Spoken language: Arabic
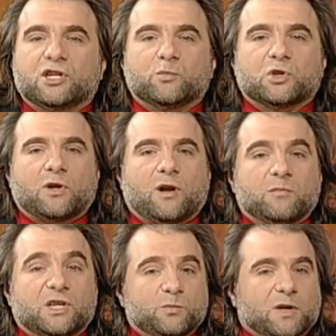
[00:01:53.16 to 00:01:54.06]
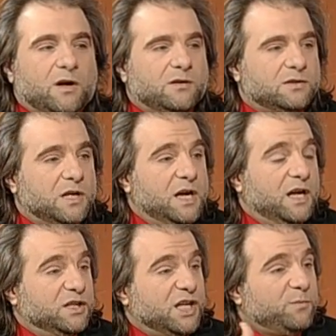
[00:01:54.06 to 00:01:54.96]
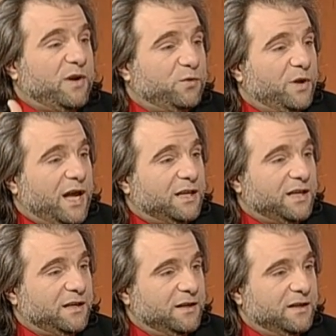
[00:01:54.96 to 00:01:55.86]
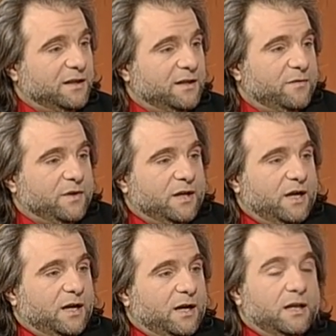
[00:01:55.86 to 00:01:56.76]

نجم الطرب نجم الرقص مم. النجمة فلانة والنجمة من خمس